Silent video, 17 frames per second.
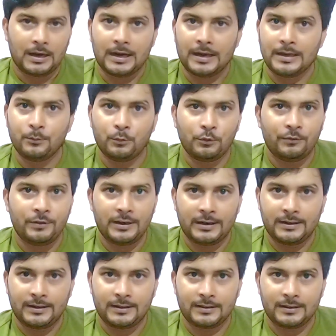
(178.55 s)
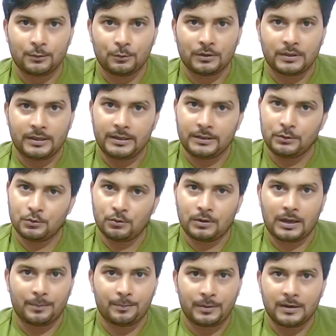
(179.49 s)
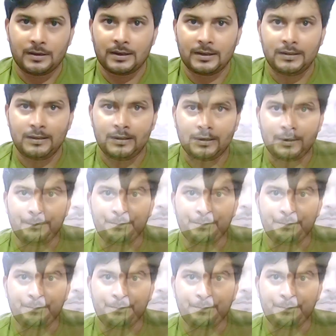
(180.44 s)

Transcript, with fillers: आई मूवी एडिटर होता है जो एप्पल का ही है